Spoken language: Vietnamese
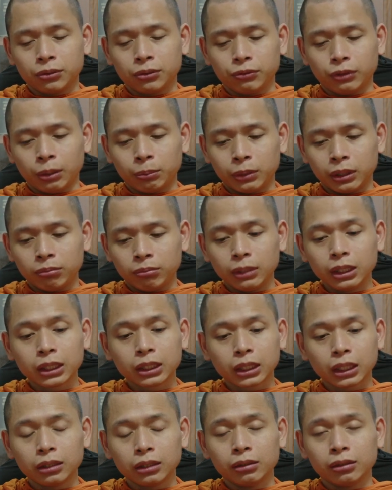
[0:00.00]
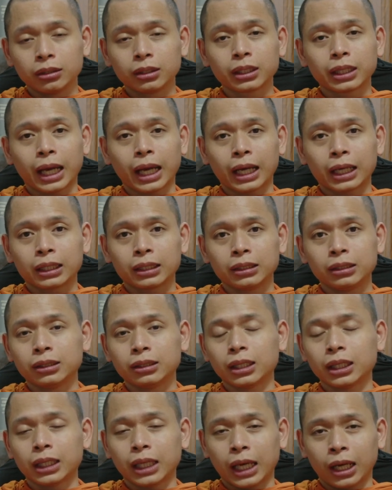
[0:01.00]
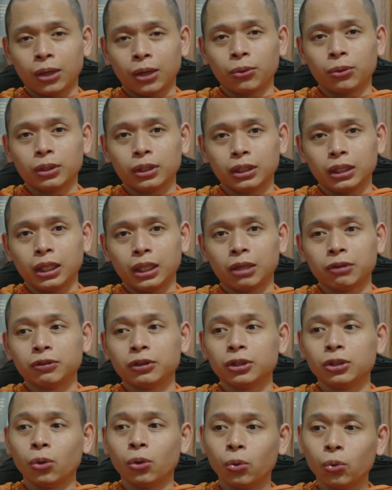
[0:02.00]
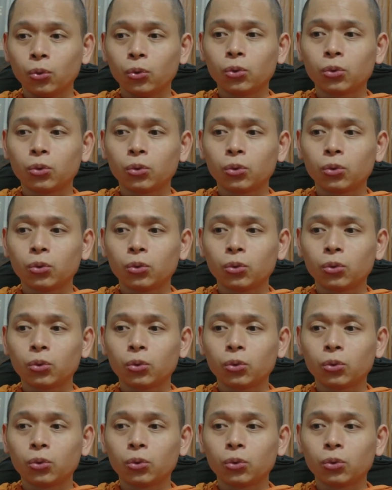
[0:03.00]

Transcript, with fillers: và mình biết cái lượng thức ăn như thế nào là vừa đủ